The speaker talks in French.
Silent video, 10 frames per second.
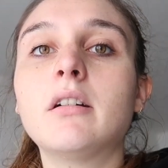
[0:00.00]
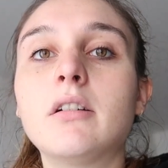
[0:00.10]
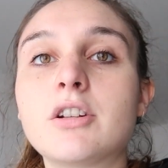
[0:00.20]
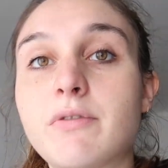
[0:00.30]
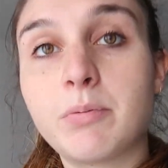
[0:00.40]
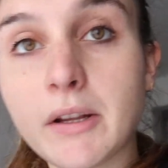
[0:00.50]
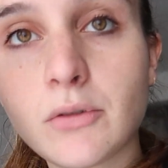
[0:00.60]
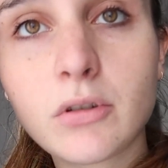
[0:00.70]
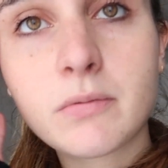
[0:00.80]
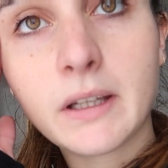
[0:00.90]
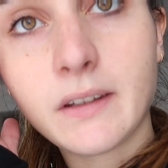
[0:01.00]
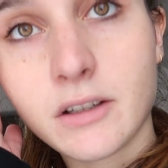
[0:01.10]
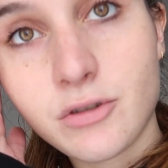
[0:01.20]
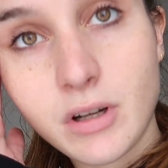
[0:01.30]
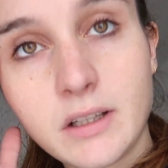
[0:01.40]
Euh, je fais plein de trucs ce
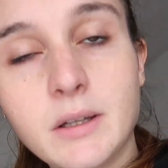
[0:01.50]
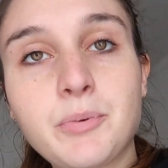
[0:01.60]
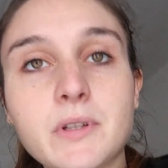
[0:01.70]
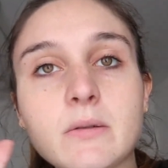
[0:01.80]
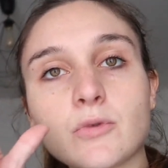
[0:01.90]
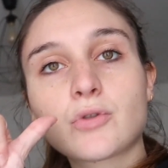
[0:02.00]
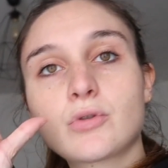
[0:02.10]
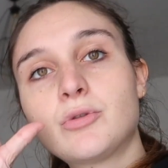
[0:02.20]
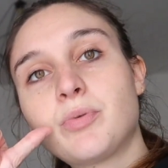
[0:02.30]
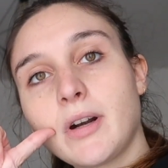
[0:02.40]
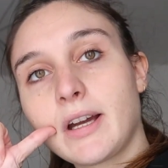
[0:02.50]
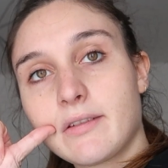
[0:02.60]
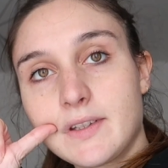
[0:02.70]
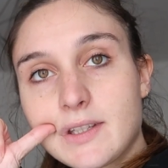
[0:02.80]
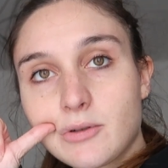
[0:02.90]
matin. Je suis allée déposer mon scout pour la
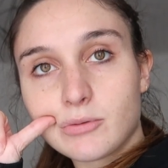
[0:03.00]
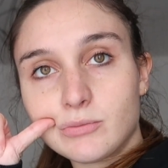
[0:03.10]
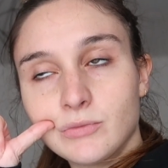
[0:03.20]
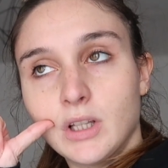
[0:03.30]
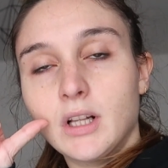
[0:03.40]
révision.